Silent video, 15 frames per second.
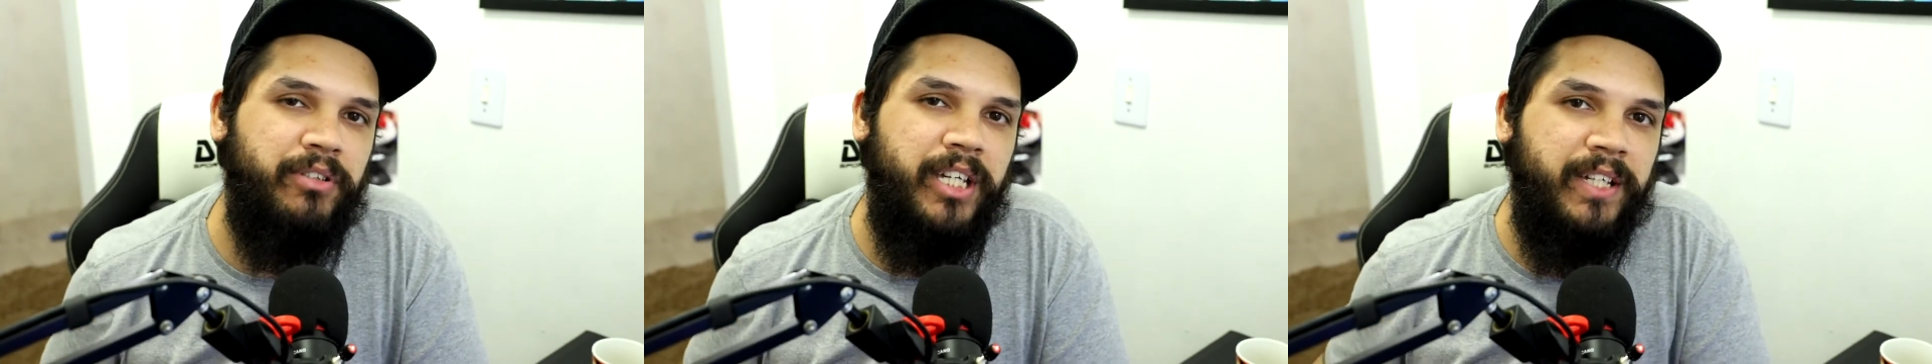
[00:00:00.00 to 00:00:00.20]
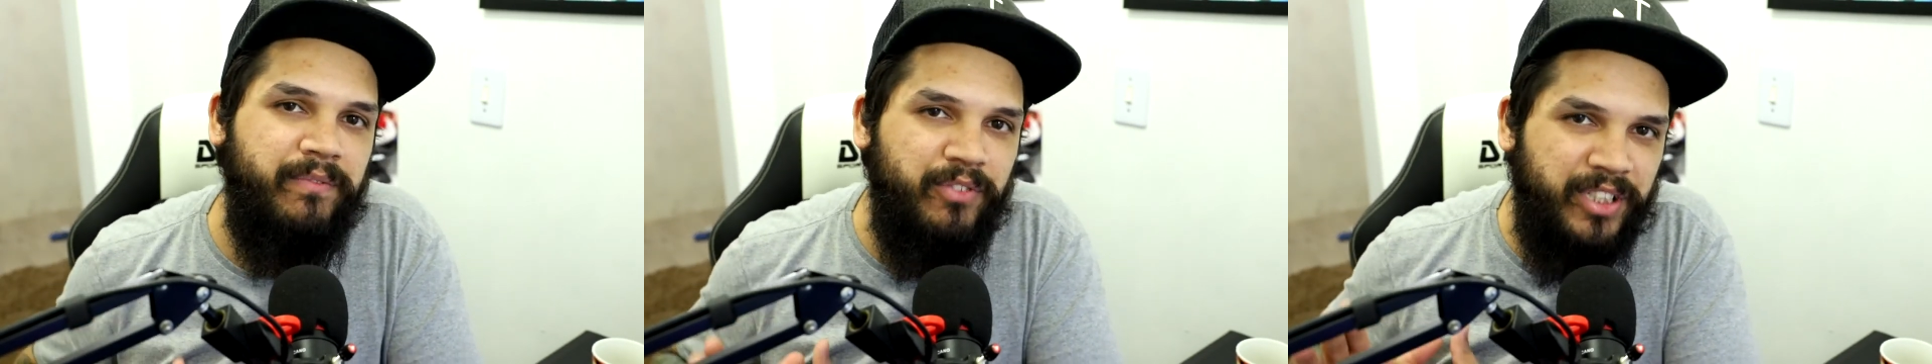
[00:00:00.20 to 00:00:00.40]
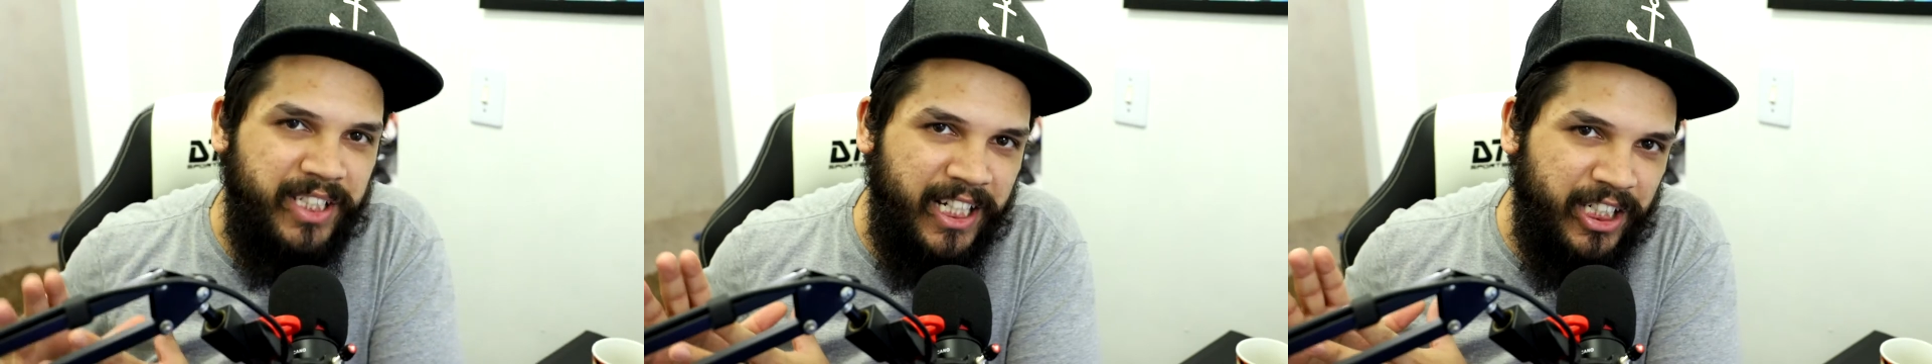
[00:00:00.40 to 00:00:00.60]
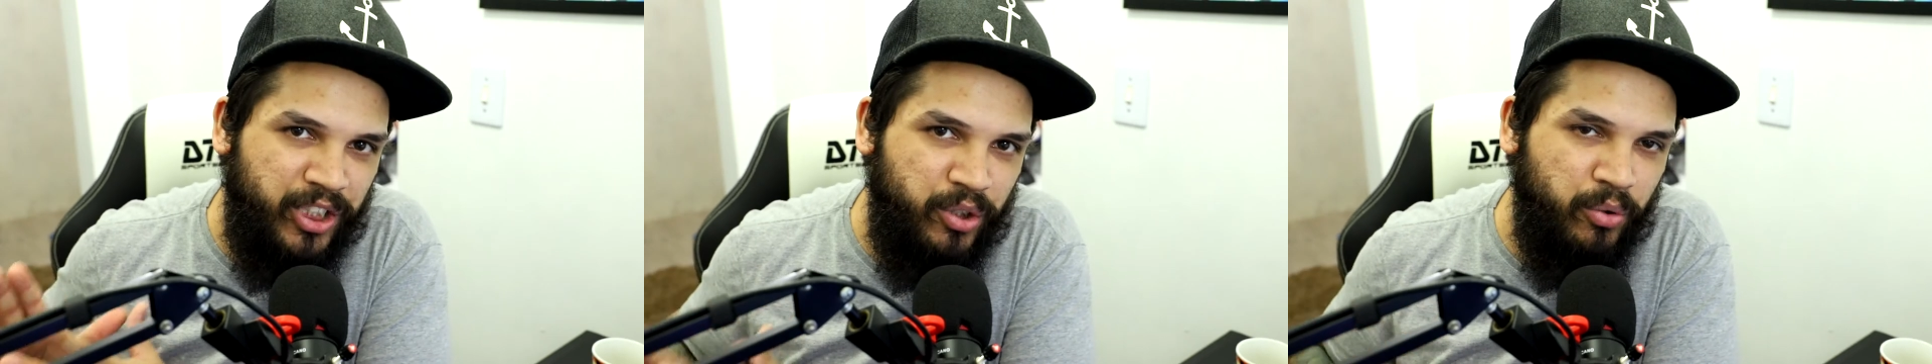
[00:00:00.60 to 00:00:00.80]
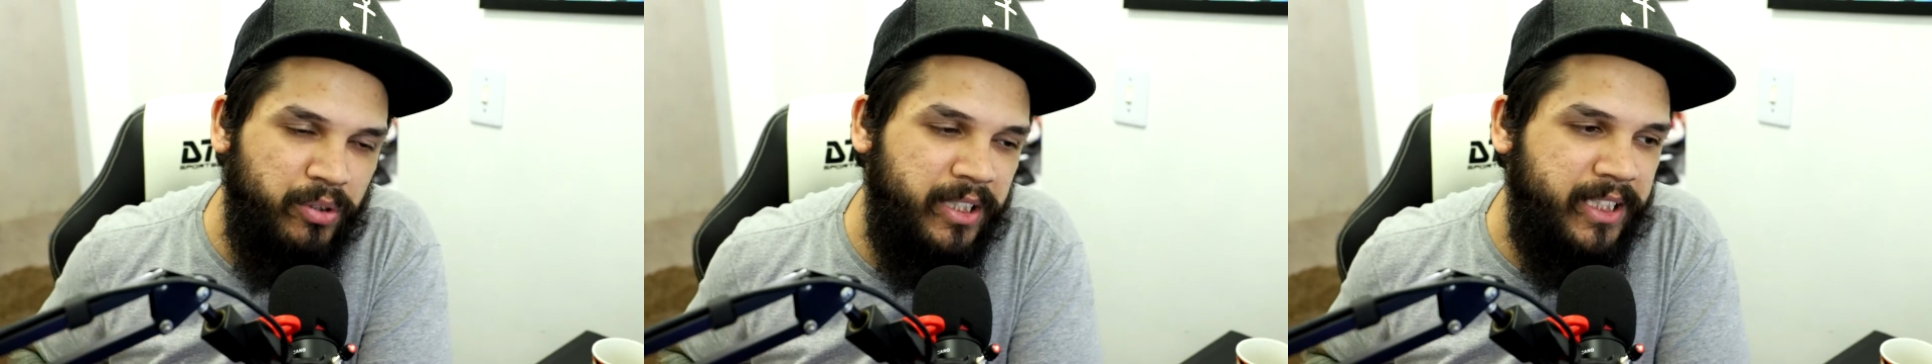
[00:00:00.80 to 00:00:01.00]
o que, que você
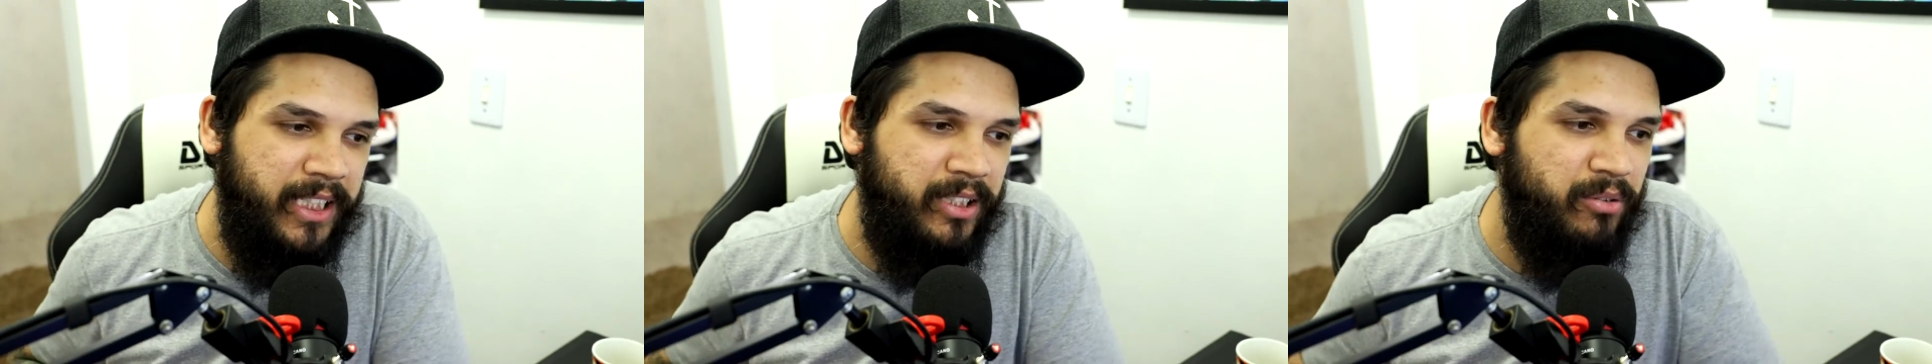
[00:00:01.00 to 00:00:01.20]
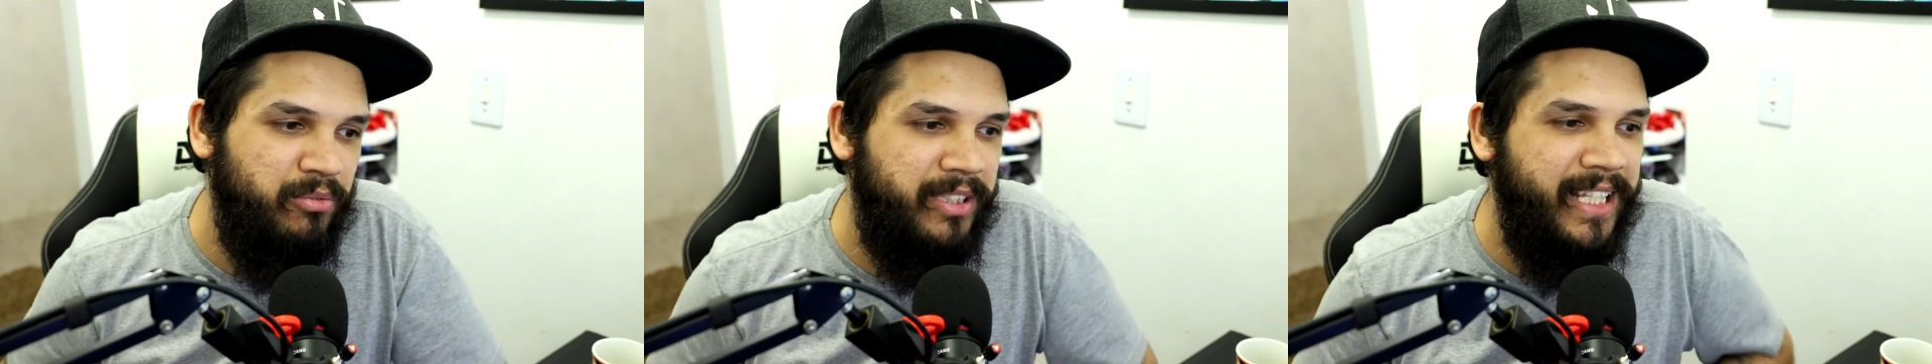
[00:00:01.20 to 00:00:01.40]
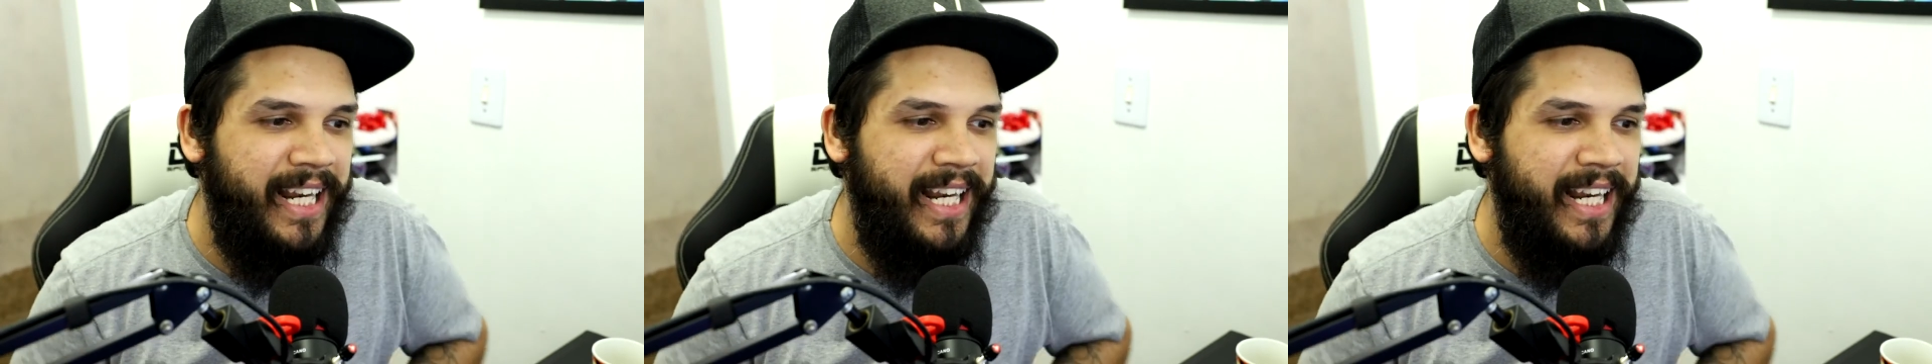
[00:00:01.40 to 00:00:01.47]
achou desse assunto.